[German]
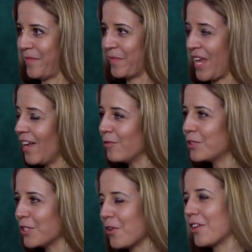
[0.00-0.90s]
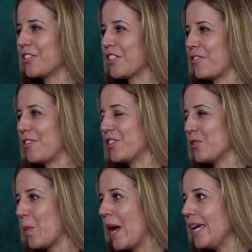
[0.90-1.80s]
Ja, Lucy gehört der Generation
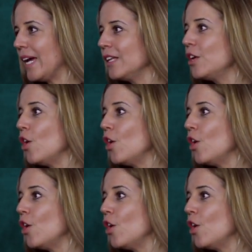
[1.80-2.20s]
Y an